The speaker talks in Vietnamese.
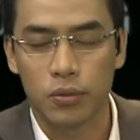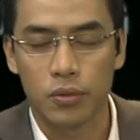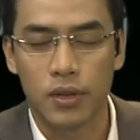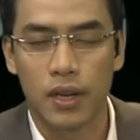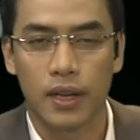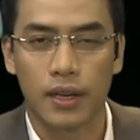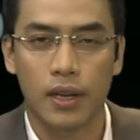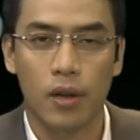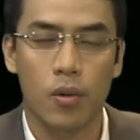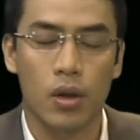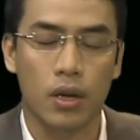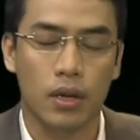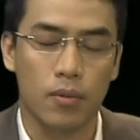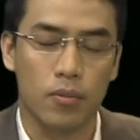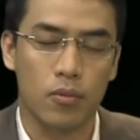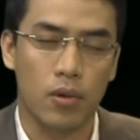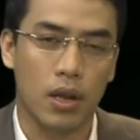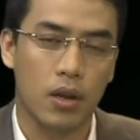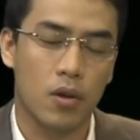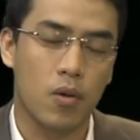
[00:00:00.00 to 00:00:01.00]
chủ đề là các hoạt
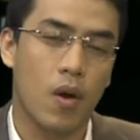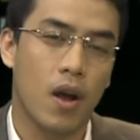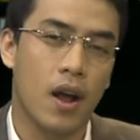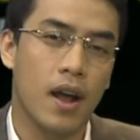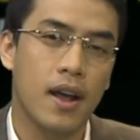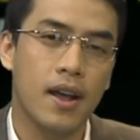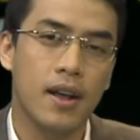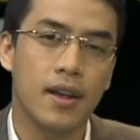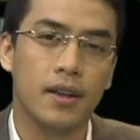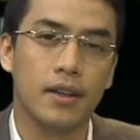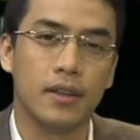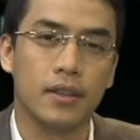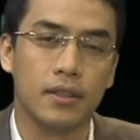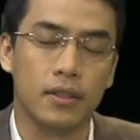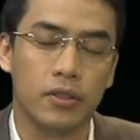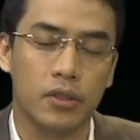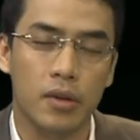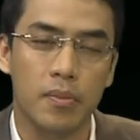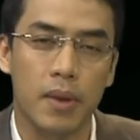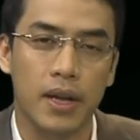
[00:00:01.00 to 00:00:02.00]
động ngoại khóa ờ,
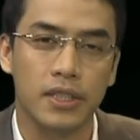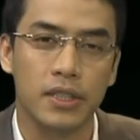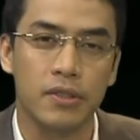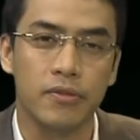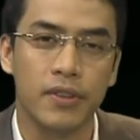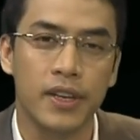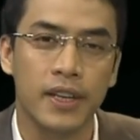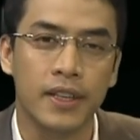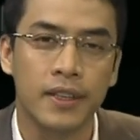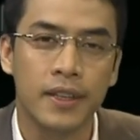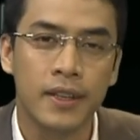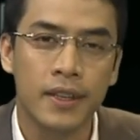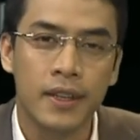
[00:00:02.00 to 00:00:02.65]
những các bạn sinh viên